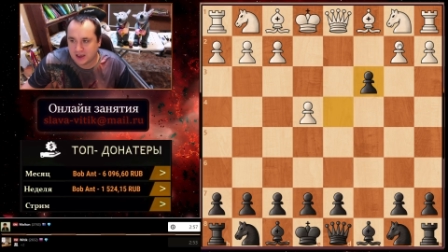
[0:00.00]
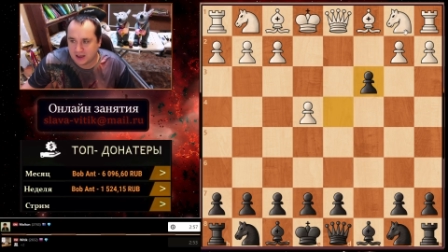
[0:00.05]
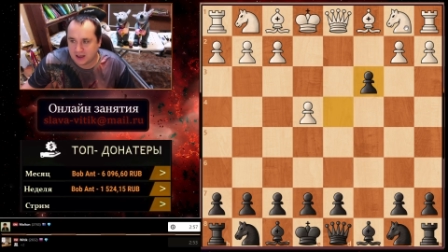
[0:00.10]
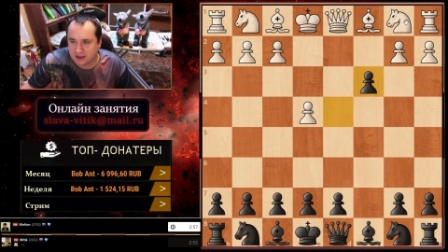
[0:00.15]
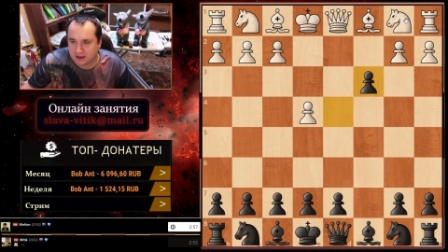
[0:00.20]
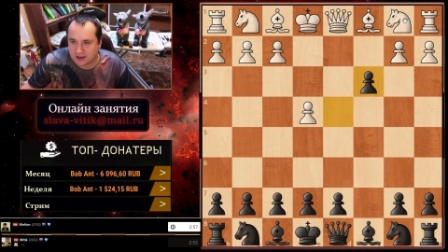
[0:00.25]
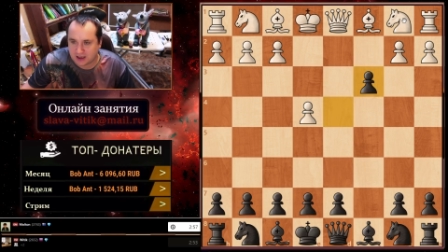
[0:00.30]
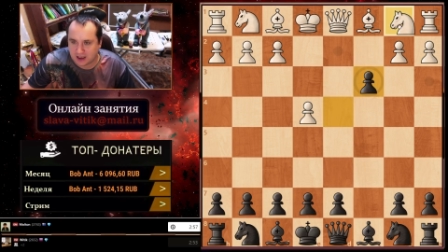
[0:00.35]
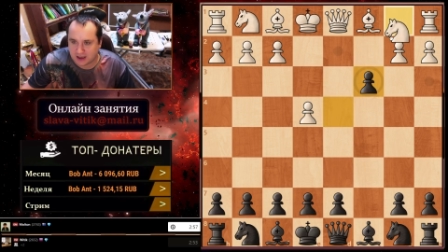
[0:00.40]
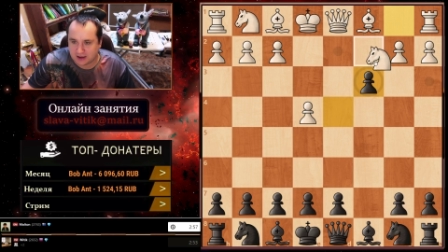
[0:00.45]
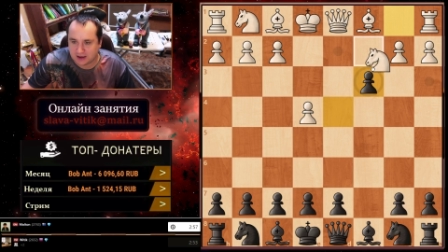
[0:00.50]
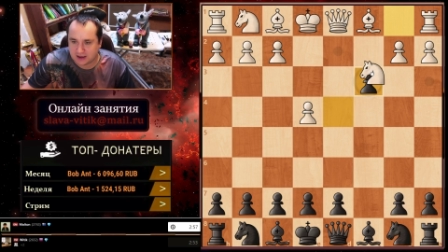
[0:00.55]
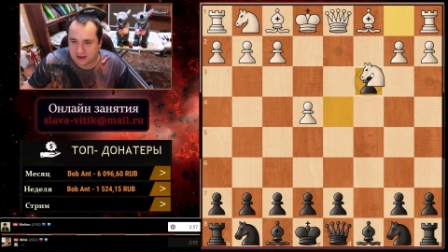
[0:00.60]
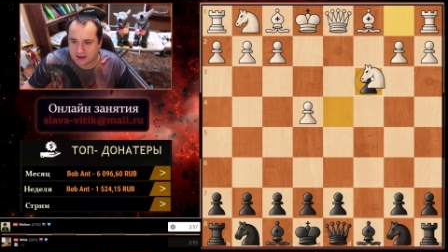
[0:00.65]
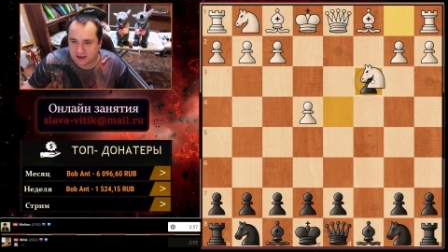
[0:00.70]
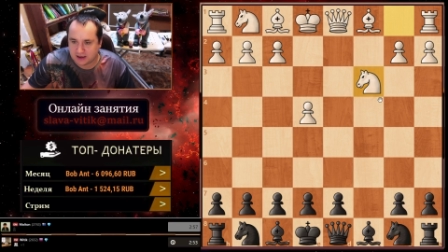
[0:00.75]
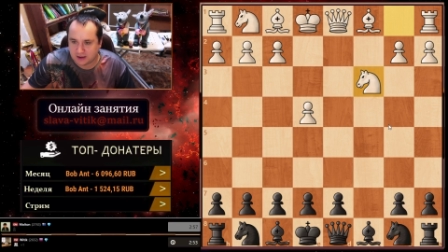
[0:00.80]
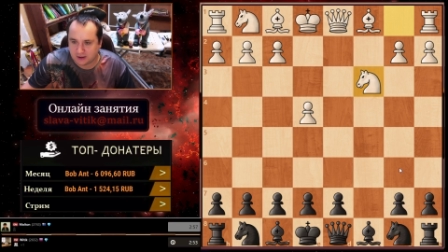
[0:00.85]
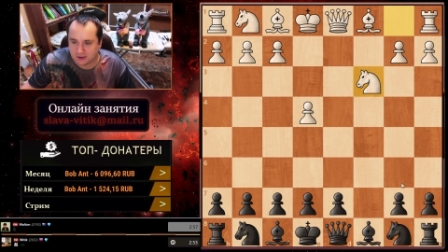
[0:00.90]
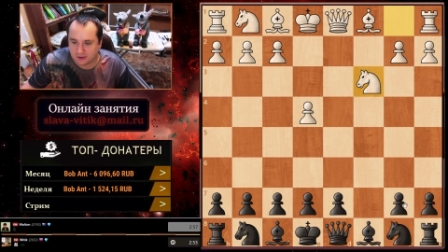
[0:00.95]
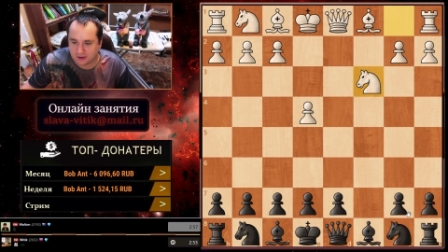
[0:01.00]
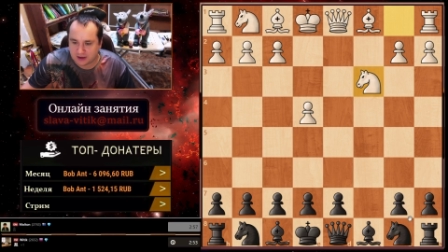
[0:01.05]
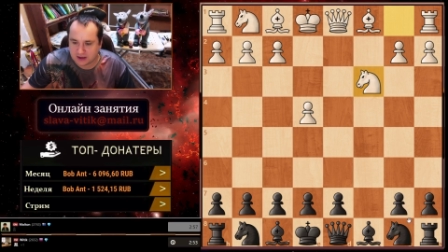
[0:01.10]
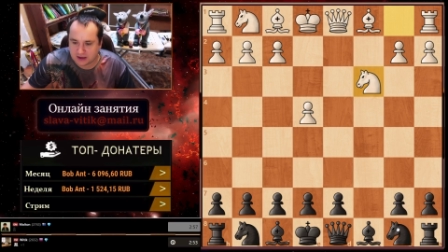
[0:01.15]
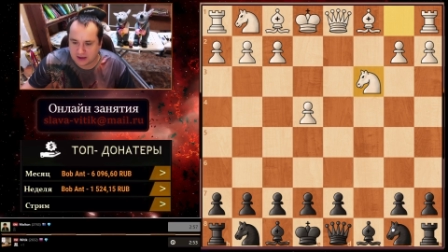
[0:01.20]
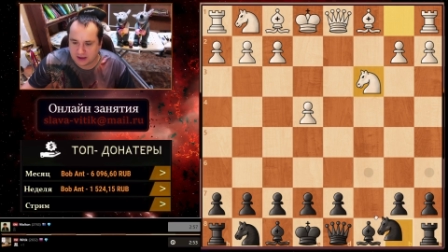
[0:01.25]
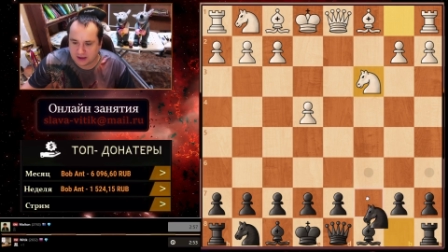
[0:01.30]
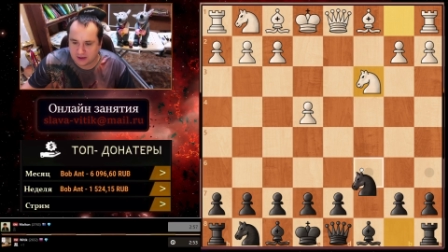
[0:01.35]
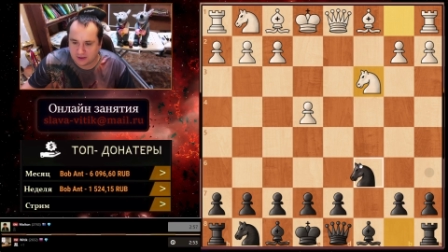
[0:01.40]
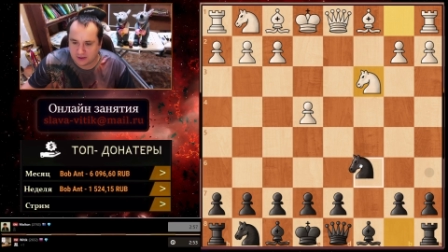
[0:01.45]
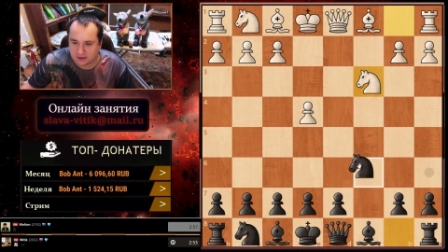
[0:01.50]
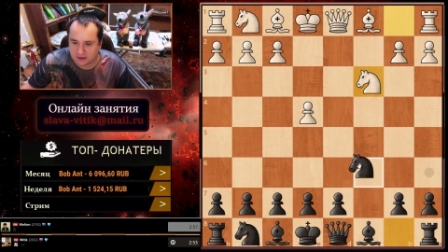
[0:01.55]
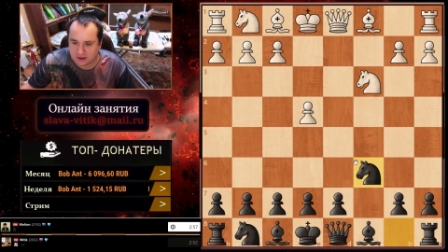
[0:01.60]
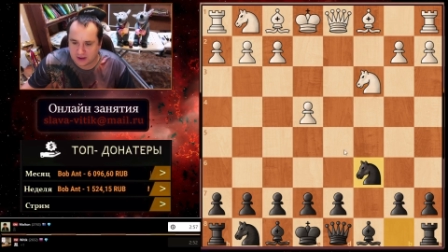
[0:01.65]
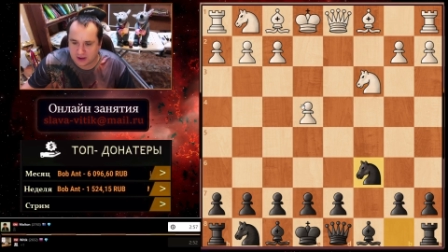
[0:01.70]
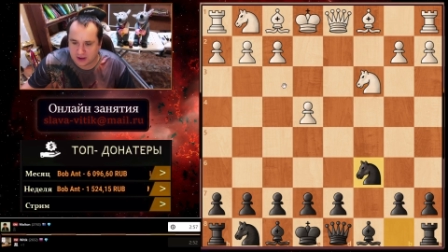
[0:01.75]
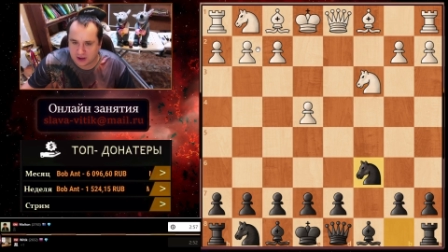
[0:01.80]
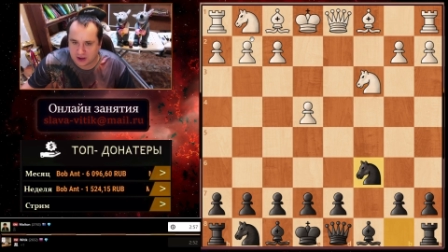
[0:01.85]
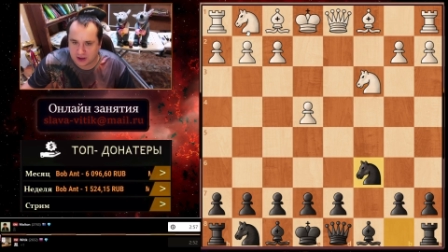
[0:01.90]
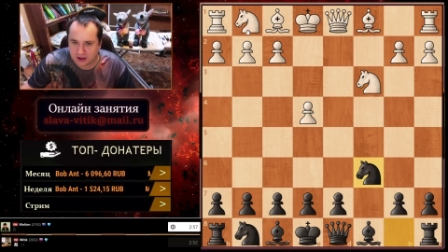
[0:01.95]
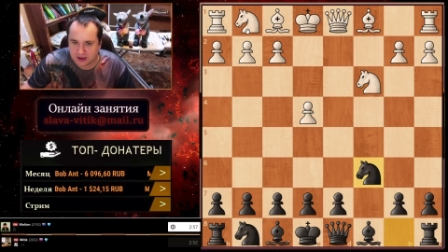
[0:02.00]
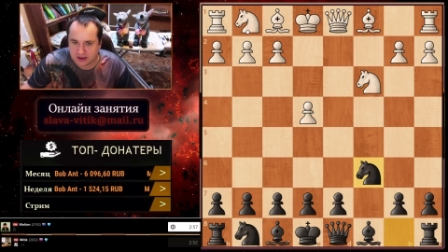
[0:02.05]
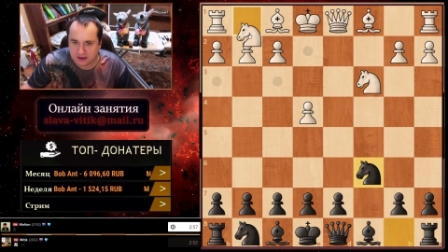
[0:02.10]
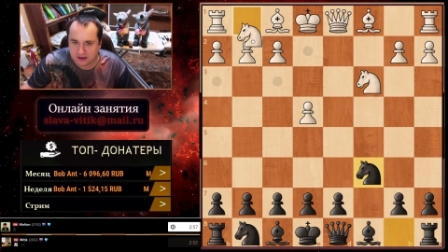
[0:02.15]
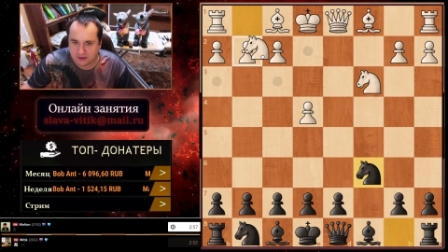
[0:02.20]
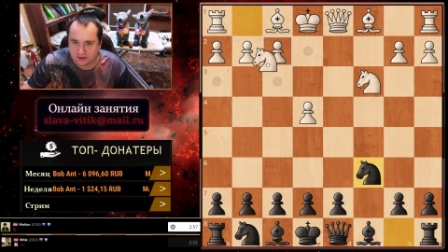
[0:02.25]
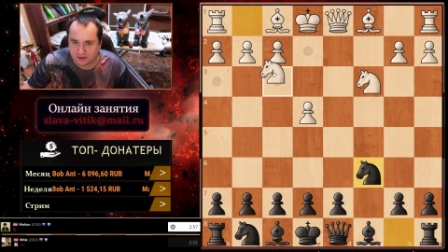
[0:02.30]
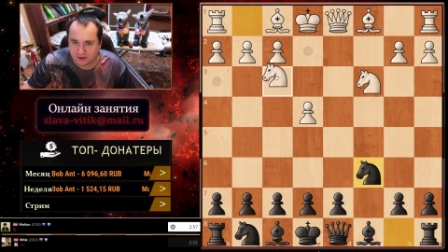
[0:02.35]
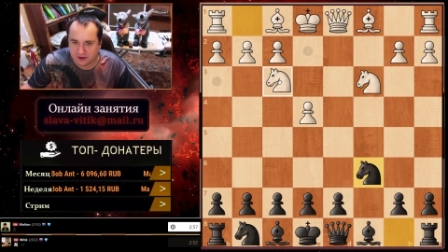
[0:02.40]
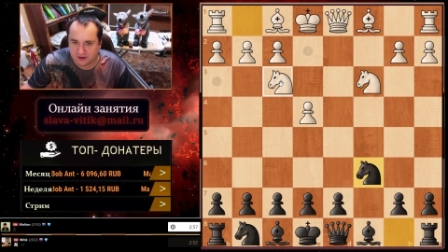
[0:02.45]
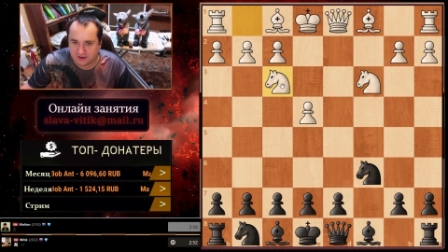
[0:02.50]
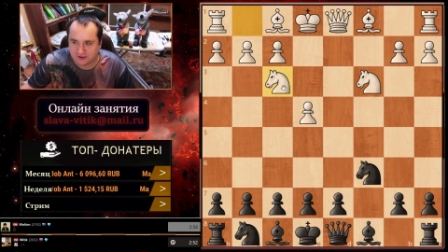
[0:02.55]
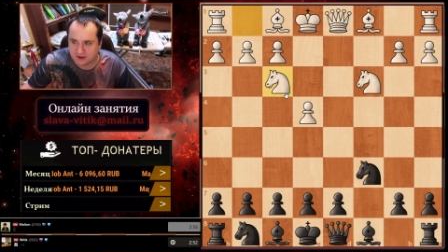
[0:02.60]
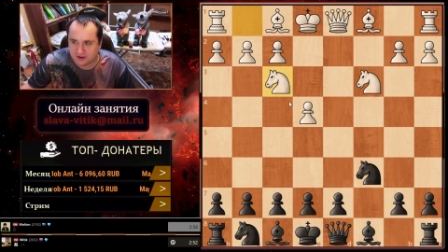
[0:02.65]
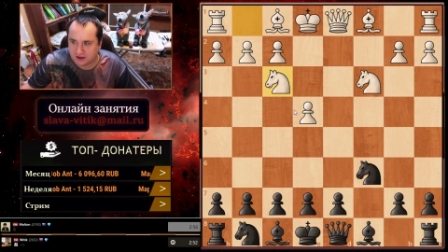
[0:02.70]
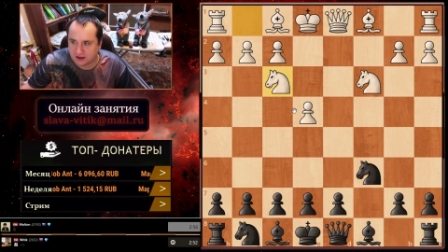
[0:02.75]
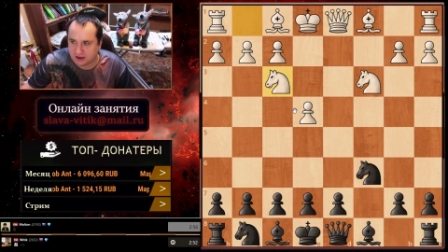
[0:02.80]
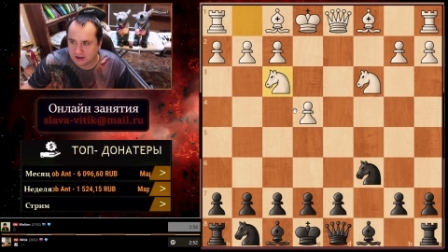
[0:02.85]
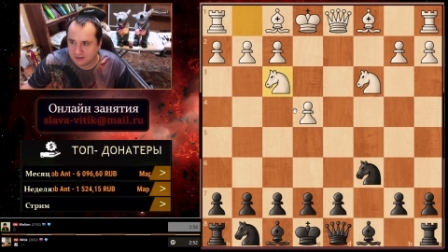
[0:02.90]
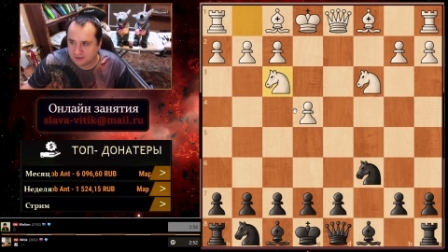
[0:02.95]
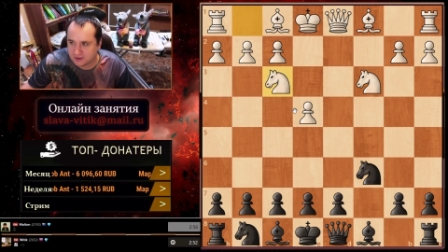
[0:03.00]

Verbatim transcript: Итак, dc, конь c3, конь c6, конь f3,